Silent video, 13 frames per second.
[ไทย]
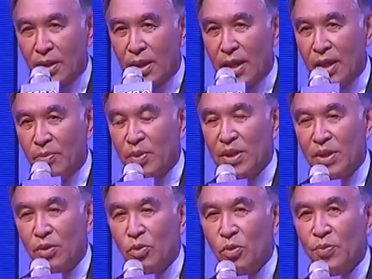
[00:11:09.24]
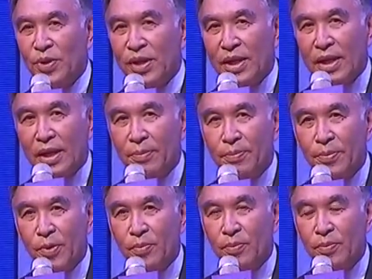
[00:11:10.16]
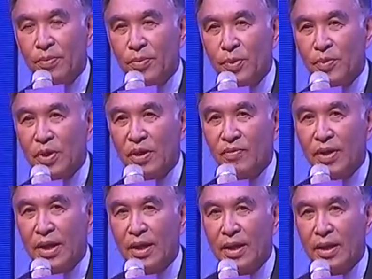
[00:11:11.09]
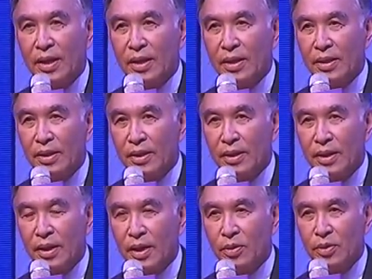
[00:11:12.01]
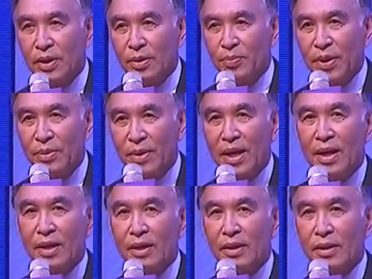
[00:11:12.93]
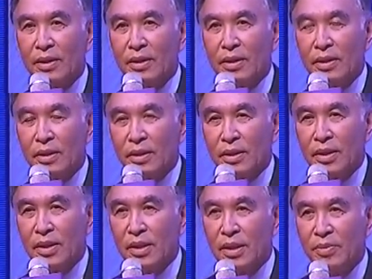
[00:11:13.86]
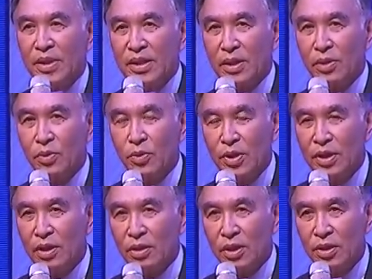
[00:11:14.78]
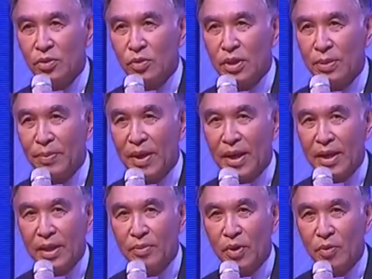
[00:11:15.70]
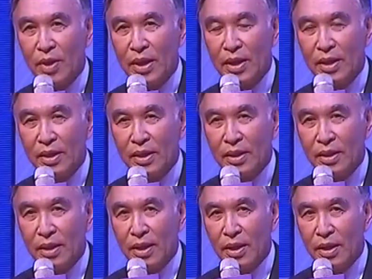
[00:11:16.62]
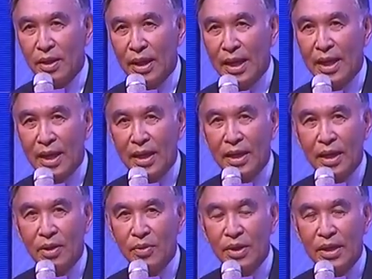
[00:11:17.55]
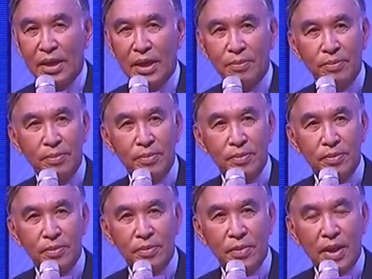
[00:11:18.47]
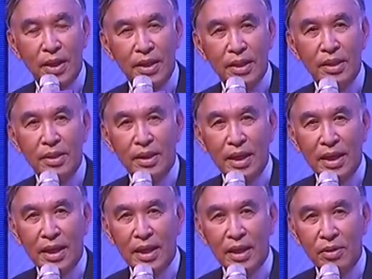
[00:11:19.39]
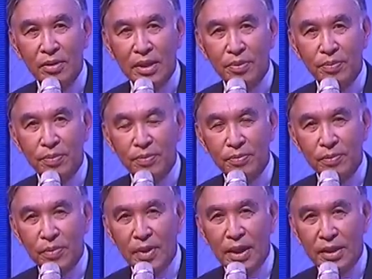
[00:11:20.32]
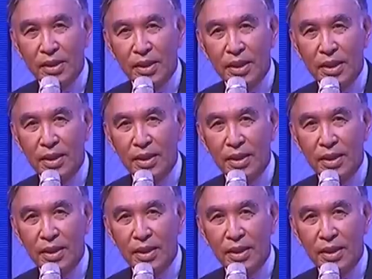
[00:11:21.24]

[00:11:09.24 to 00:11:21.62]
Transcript: การปฏิรูปเนี่ยนะครับผมคิดว่าเราจำเป็นมากคือเมื่อสักครู่นี้ดร.สุทธภาเนี่ยบอกว่าแรงงานเราเนี่ยนะครับอันนี้แรงงานเราเนี่ยอาจจะ